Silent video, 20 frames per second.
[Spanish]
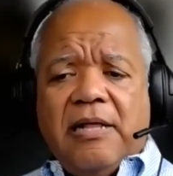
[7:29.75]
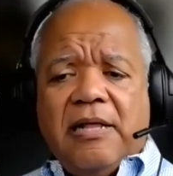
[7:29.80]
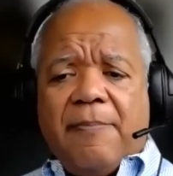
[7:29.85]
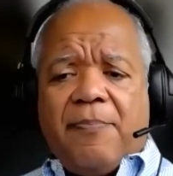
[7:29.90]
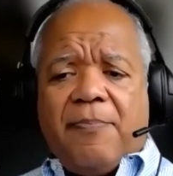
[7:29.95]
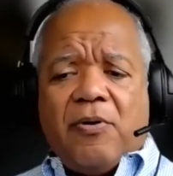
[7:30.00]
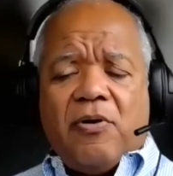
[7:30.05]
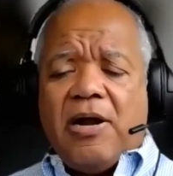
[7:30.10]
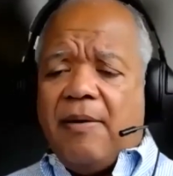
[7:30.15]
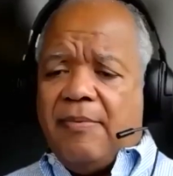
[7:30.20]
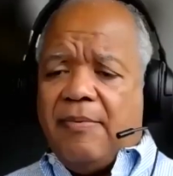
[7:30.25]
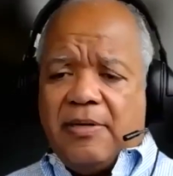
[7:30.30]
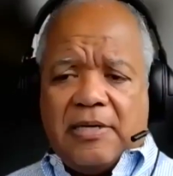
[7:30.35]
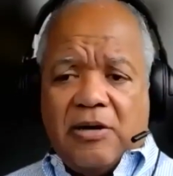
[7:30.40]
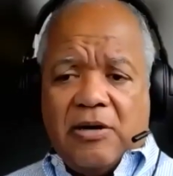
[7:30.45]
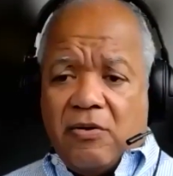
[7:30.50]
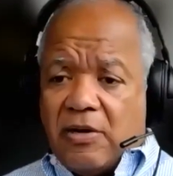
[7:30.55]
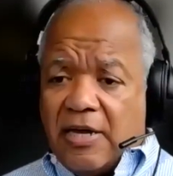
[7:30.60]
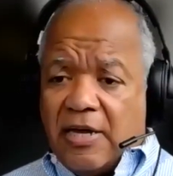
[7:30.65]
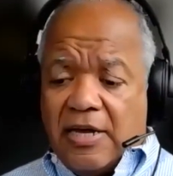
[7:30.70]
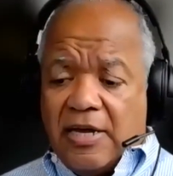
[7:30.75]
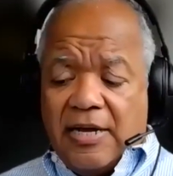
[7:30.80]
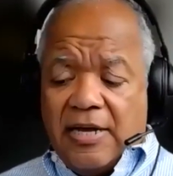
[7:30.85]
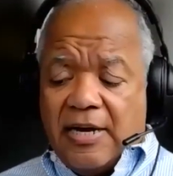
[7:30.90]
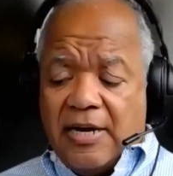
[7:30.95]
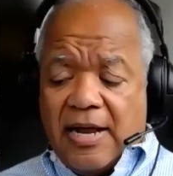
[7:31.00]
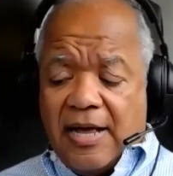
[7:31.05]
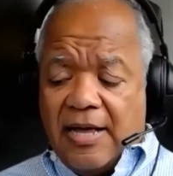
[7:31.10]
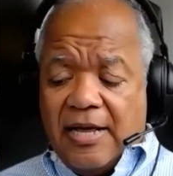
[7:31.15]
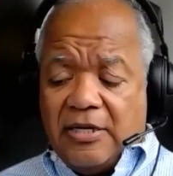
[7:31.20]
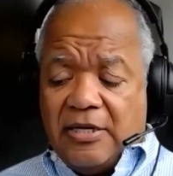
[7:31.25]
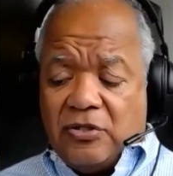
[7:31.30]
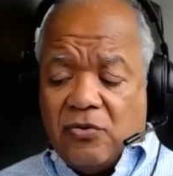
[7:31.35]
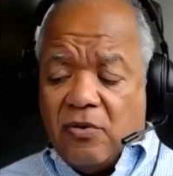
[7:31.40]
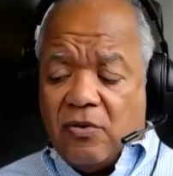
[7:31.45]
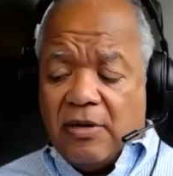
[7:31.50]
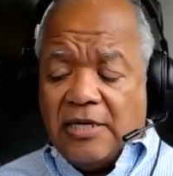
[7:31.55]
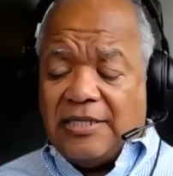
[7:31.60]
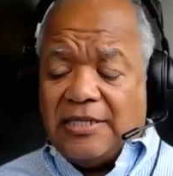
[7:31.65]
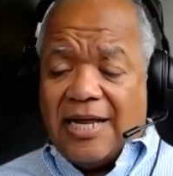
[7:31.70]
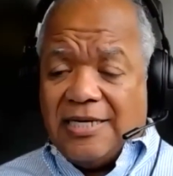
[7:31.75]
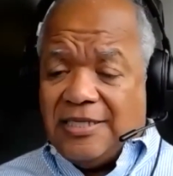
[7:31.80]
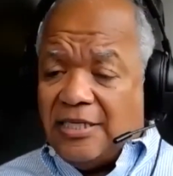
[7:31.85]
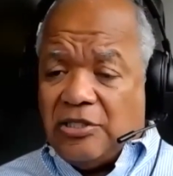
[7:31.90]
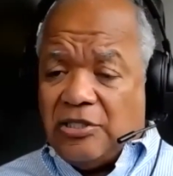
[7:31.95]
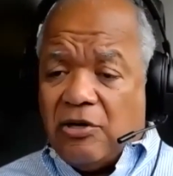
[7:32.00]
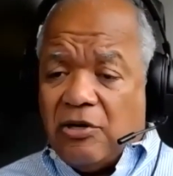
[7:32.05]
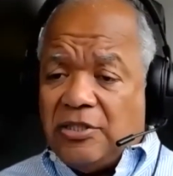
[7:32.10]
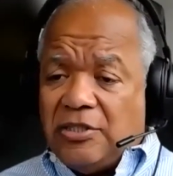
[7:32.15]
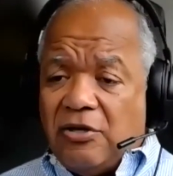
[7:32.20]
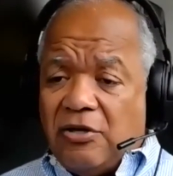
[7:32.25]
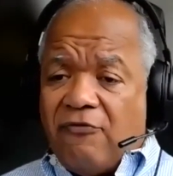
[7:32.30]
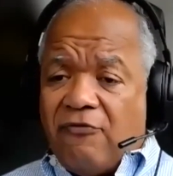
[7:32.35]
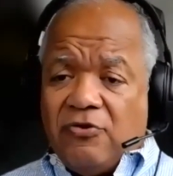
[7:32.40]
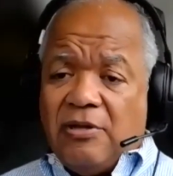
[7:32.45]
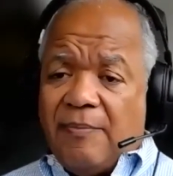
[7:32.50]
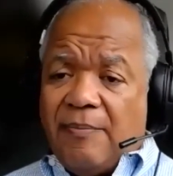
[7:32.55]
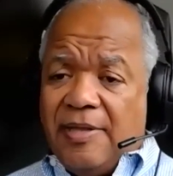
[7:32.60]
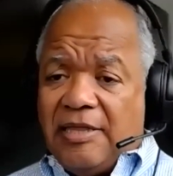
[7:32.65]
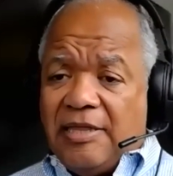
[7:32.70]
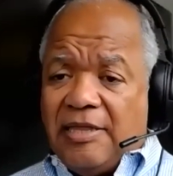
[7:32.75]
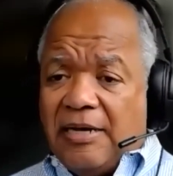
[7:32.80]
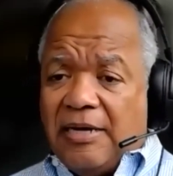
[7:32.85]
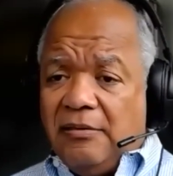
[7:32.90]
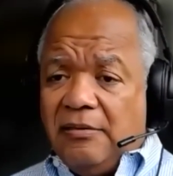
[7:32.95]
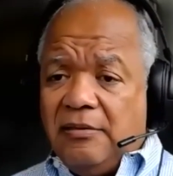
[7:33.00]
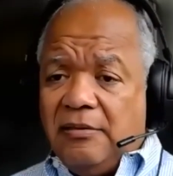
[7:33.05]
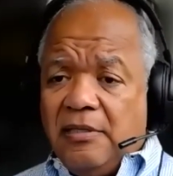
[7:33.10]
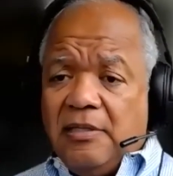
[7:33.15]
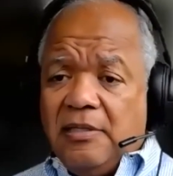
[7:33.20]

del Exacto. Creo que era eso, esa decisión ha sido fundamental. Que